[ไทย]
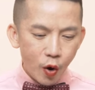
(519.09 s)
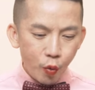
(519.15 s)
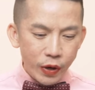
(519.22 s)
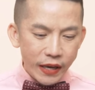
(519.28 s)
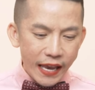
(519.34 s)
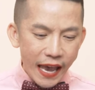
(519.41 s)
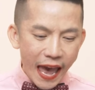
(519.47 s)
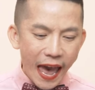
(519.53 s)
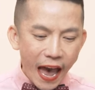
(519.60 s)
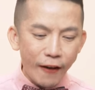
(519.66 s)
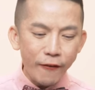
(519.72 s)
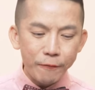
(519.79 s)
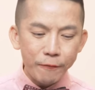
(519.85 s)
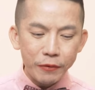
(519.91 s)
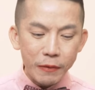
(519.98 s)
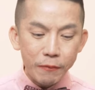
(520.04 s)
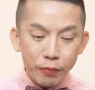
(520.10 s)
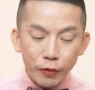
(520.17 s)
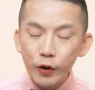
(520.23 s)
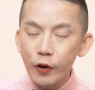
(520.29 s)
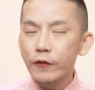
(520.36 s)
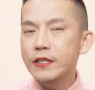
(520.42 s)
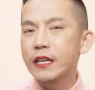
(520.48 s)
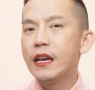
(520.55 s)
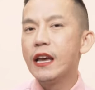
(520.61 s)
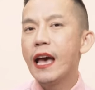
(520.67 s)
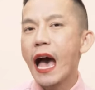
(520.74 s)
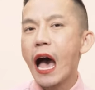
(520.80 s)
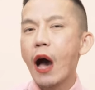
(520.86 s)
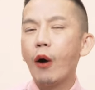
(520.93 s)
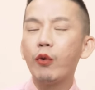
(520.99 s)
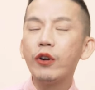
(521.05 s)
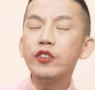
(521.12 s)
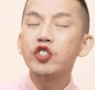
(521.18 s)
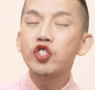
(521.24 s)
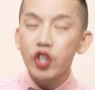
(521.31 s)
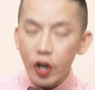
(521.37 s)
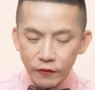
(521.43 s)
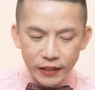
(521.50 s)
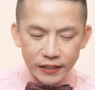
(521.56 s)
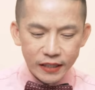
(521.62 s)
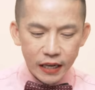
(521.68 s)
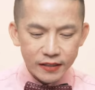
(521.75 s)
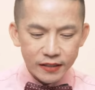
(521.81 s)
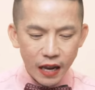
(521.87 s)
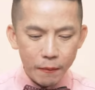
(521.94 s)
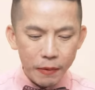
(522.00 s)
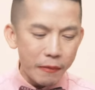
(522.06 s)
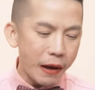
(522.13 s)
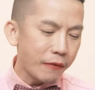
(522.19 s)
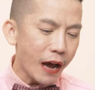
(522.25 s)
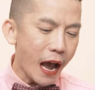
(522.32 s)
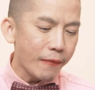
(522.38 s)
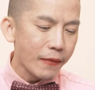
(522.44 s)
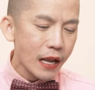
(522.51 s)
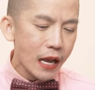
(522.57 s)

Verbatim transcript: we have improved our services นะครับประมาณว่า